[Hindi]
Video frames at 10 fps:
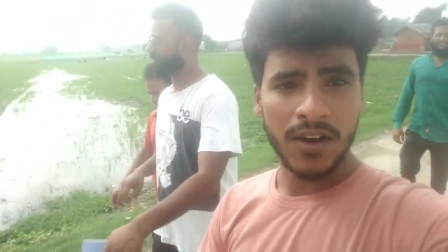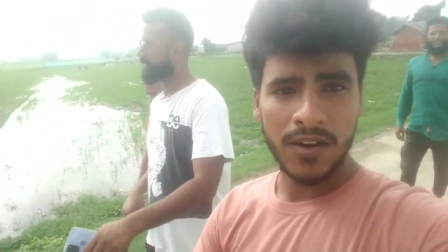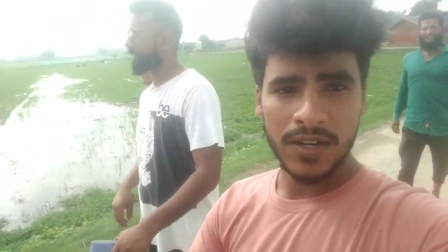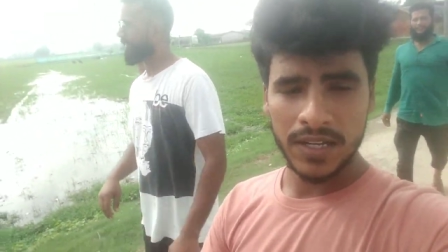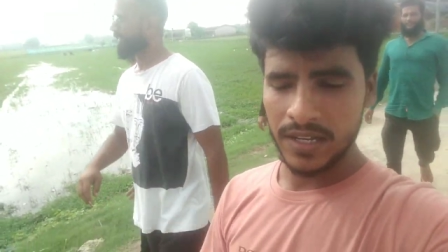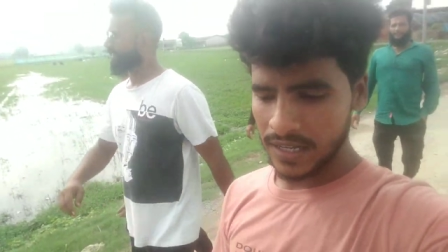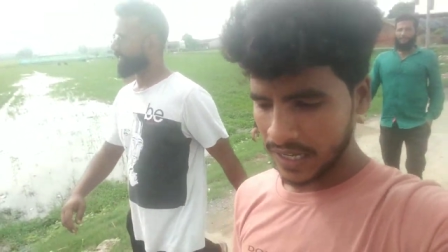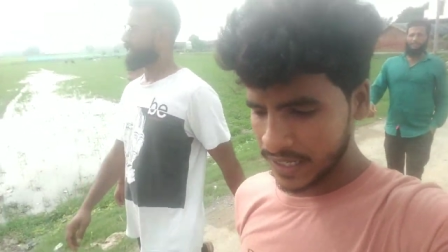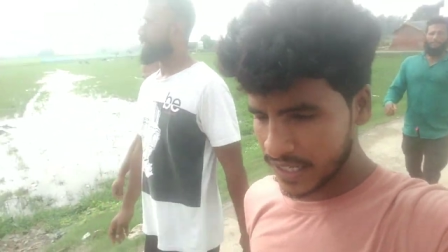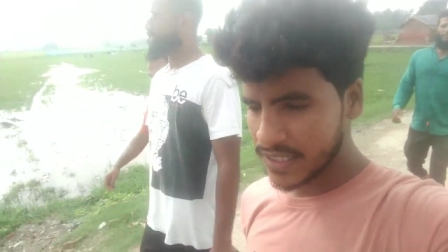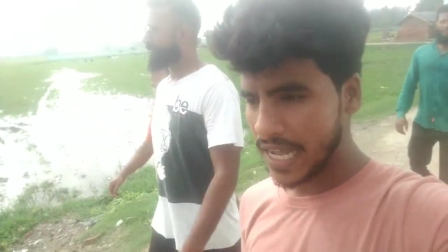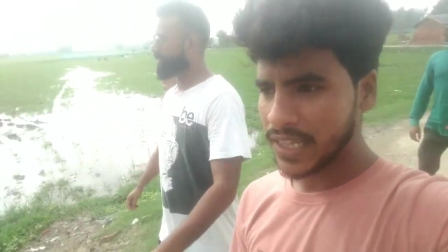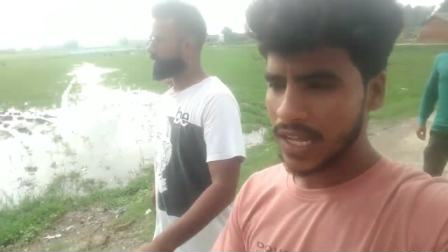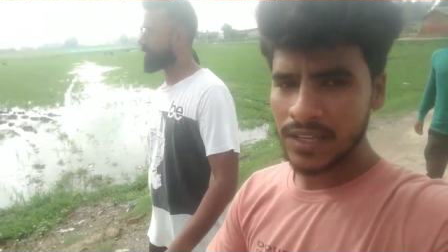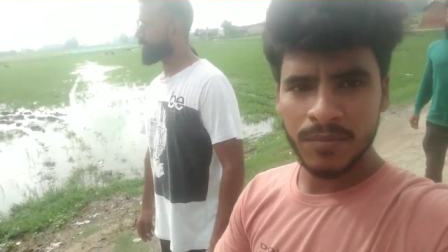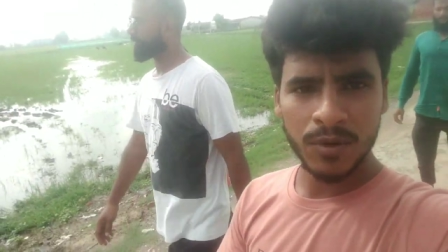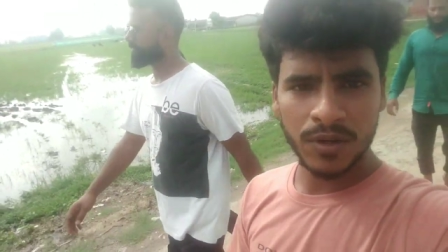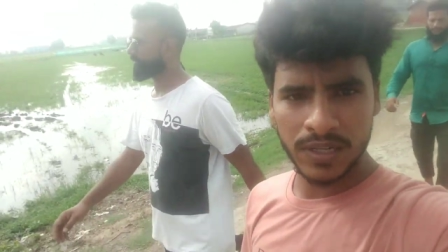और इनके साथ आज हम